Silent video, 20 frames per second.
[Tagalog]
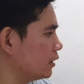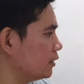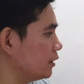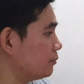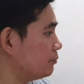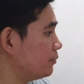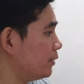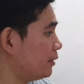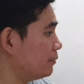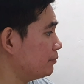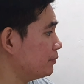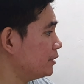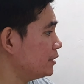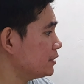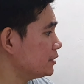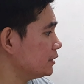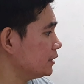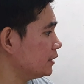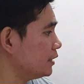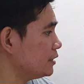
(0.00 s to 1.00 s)
Ang, ang
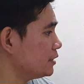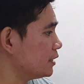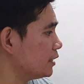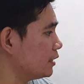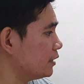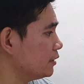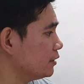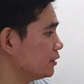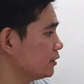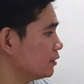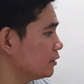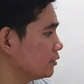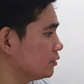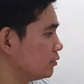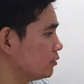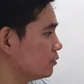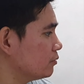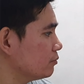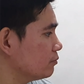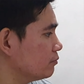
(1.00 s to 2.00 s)
bilis niya guys ha.
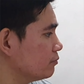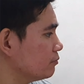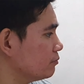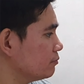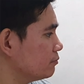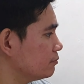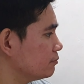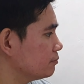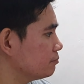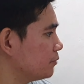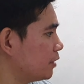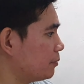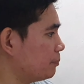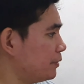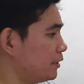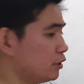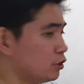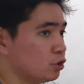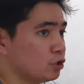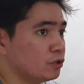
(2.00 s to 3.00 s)
Yung
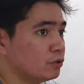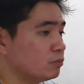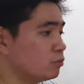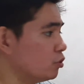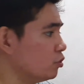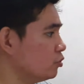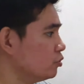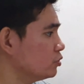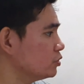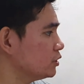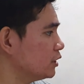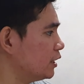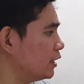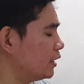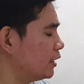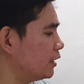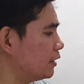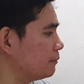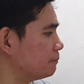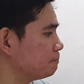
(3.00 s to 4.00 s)
pagpindot mo
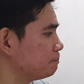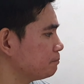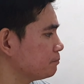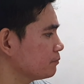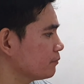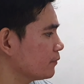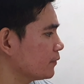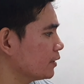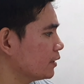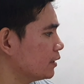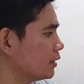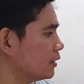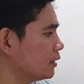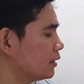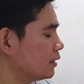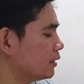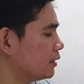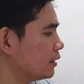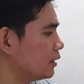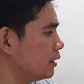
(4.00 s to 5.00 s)
sa
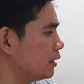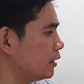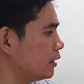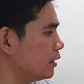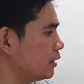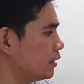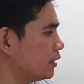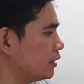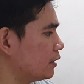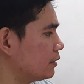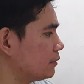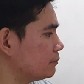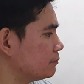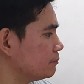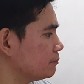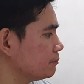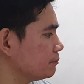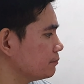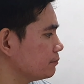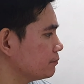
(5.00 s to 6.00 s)
um,
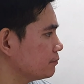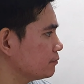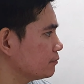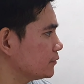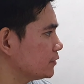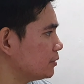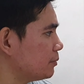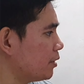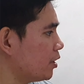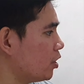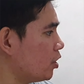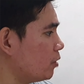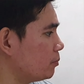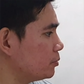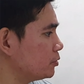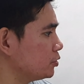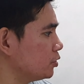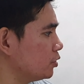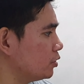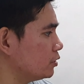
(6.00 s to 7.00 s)
sa mga
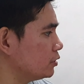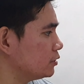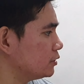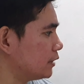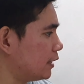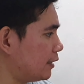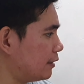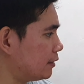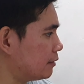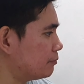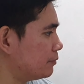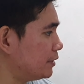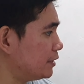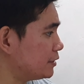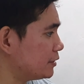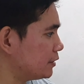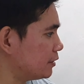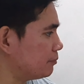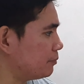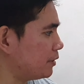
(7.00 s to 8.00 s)
options, ang
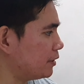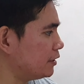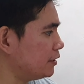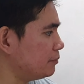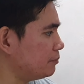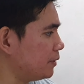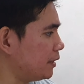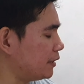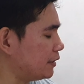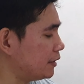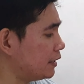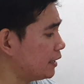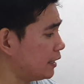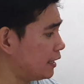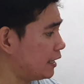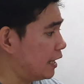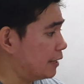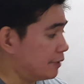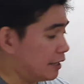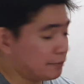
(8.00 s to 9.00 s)
bilis ng paglipat.
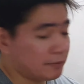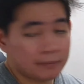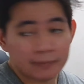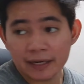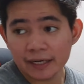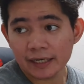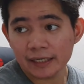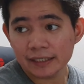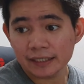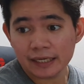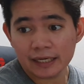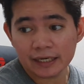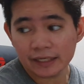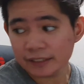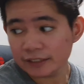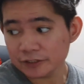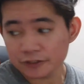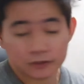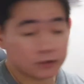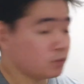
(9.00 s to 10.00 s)
Ang, ang mabagal lang
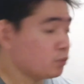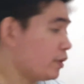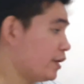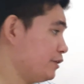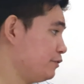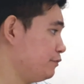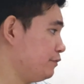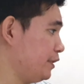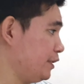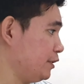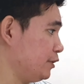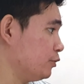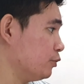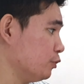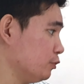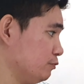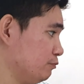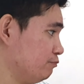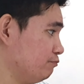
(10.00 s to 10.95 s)
is yung wifi ko.